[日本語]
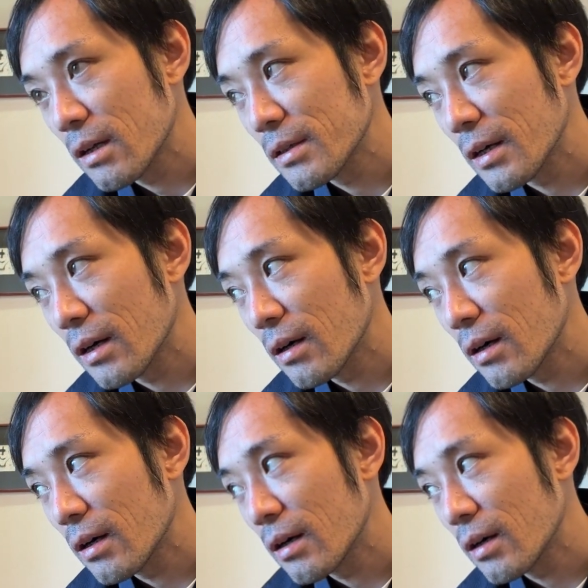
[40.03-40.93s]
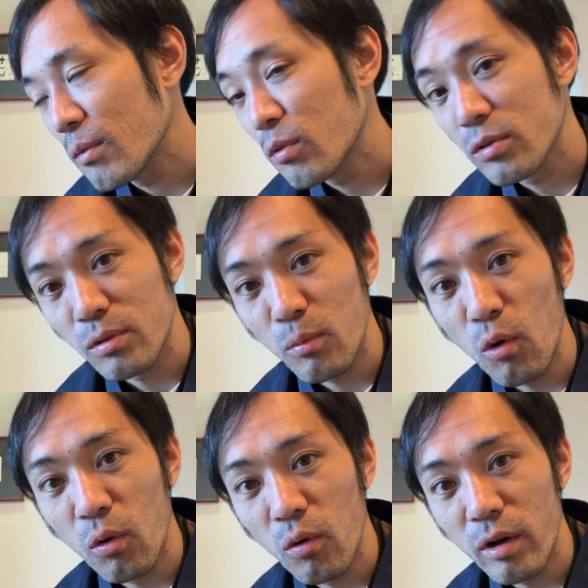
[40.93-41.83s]
んいやー僕の毛
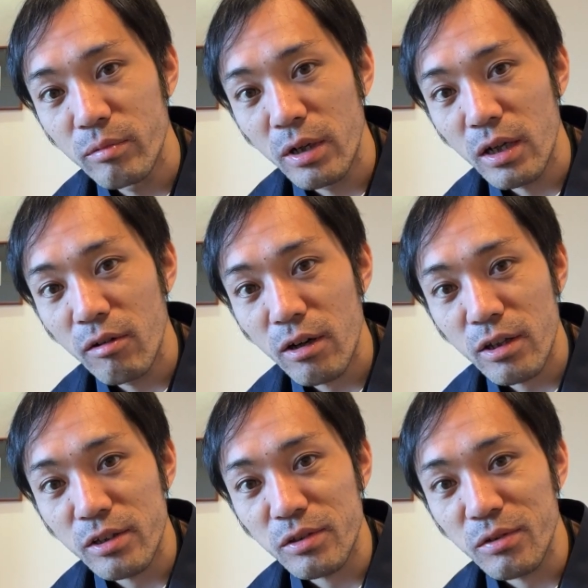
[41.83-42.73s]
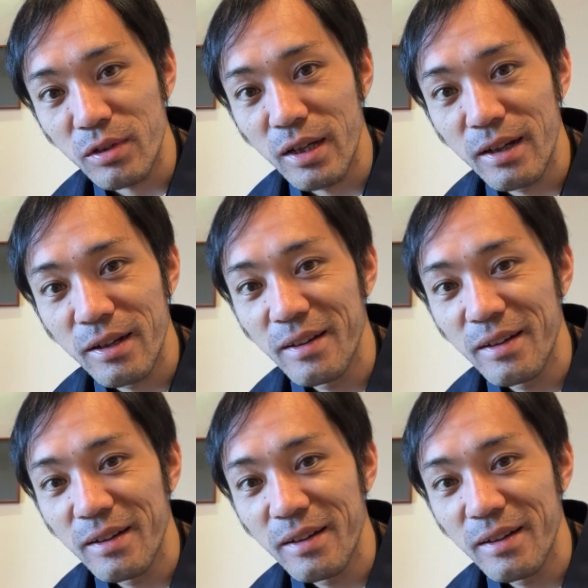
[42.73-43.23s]
根は生まれ変わらないですけどね